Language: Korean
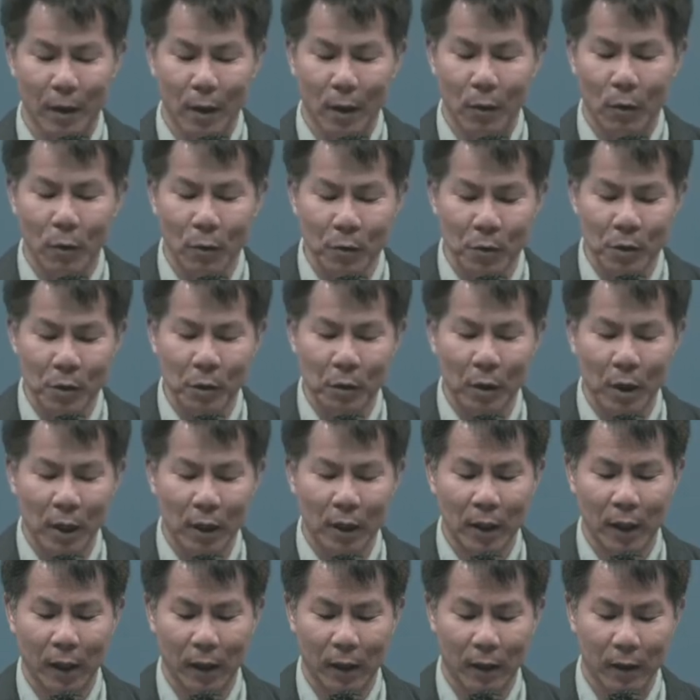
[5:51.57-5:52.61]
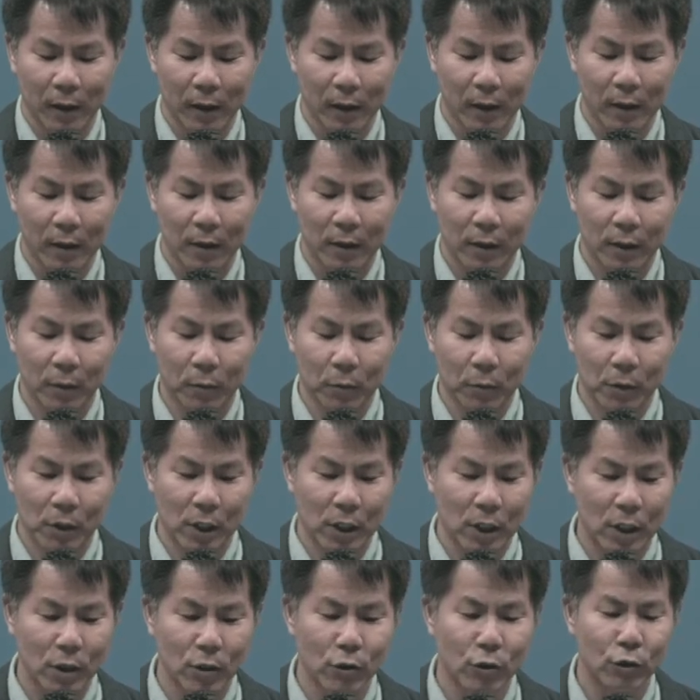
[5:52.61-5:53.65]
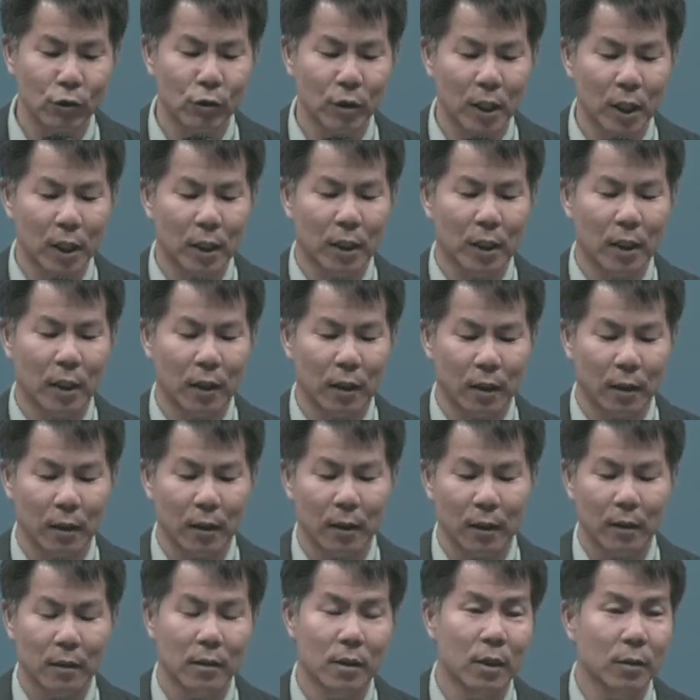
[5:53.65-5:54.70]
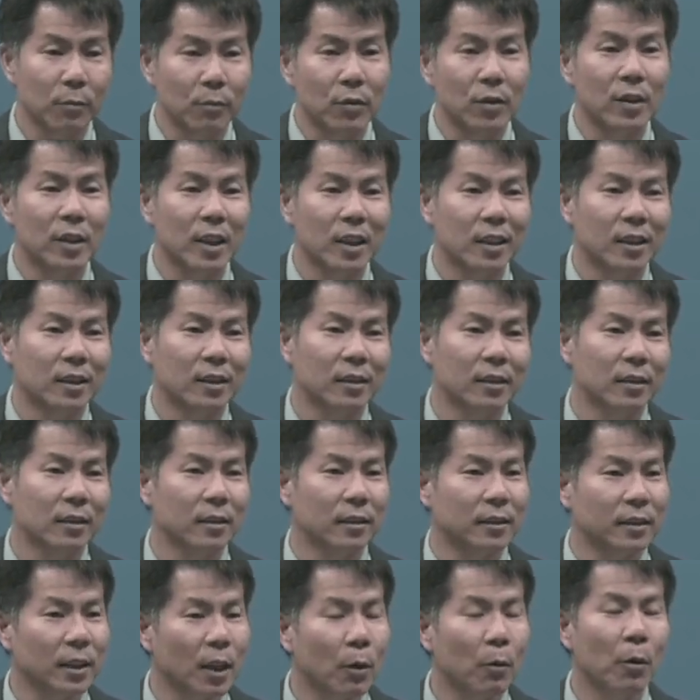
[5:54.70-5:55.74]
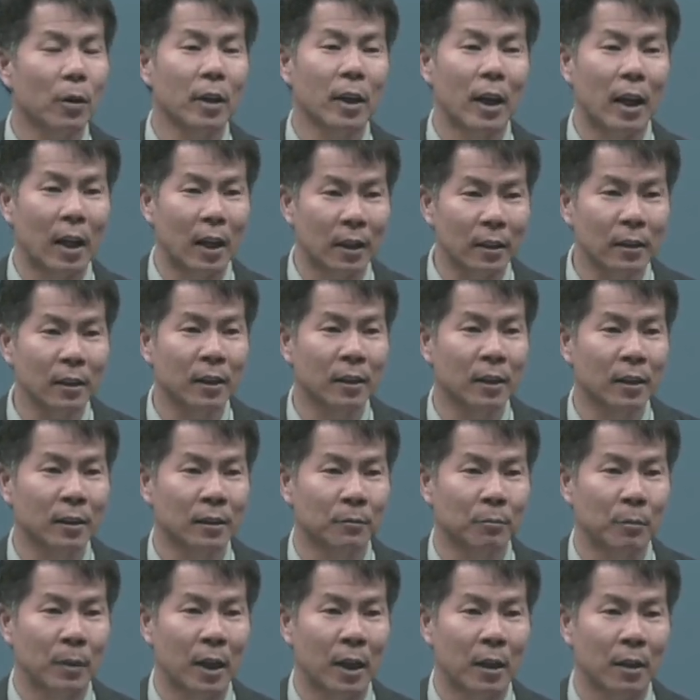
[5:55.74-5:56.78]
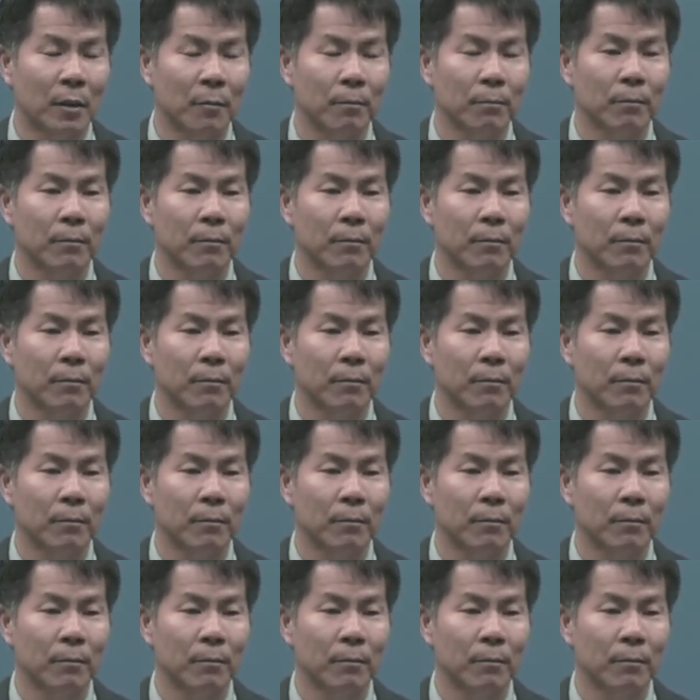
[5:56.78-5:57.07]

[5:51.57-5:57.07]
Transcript: 공정하게 그리고 신중하게 직분자들을 세워야 한다라는 말.